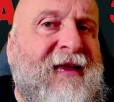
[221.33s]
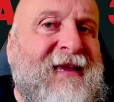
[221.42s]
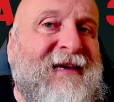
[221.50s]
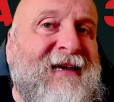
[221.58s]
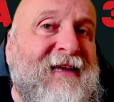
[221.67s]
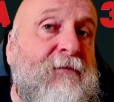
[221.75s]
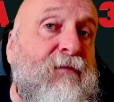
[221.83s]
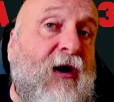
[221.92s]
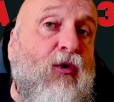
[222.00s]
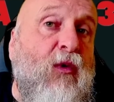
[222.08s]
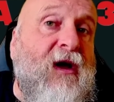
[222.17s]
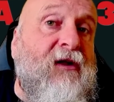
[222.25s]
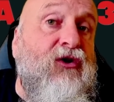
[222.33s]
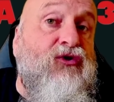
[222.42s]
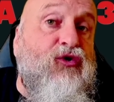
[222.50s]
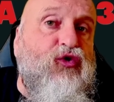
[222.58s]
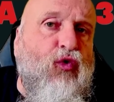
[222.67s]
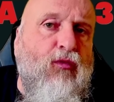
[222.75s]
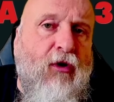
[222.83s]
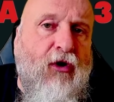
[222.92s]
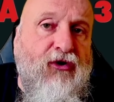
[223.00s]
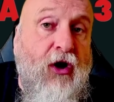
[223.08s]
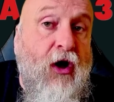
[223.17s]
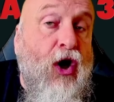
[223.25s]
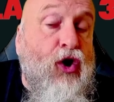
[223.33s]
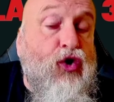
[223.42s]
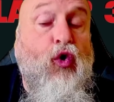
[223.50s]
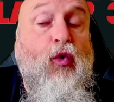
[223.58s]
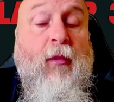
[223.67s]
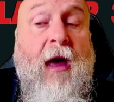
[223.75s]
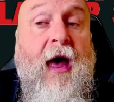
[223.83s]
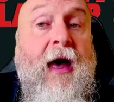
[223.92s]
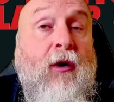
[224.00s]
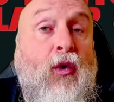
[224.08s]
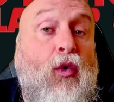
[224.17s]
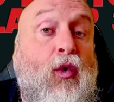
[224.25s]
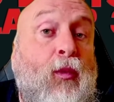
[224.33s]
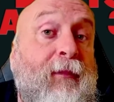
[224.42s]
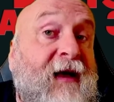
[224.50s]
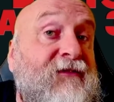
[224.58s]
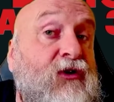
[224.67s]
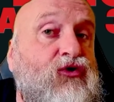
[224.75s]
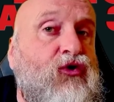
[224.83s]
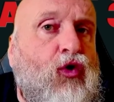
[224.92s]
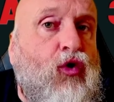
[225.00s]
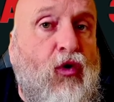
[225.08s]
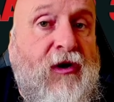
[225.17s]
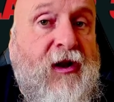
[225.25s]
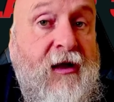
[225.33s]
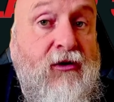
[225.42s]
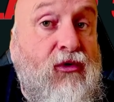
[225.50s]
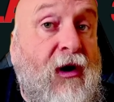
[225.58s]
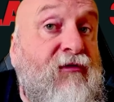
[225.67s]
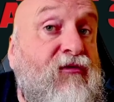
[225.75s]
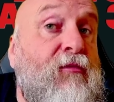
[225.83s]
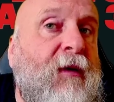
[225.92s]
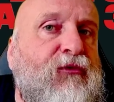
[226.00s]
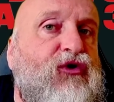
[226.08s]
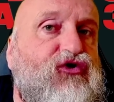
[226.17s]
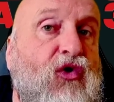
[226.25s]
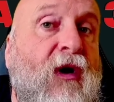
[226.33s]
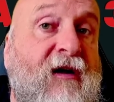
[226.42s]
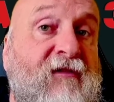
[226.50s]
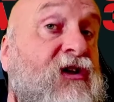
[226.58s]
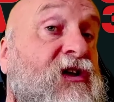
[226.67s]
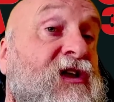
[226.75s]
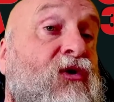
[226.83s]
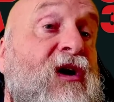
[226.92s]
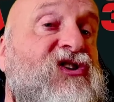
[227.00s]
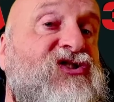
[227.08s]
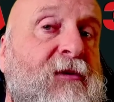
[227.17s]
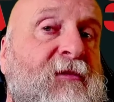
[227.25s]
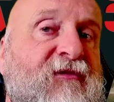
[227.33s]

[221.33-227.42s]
écrite par Guerdon Troublod que bah, euh, personne ne connaît, de l'aveu même de Joe Alves, il ne l'a jamais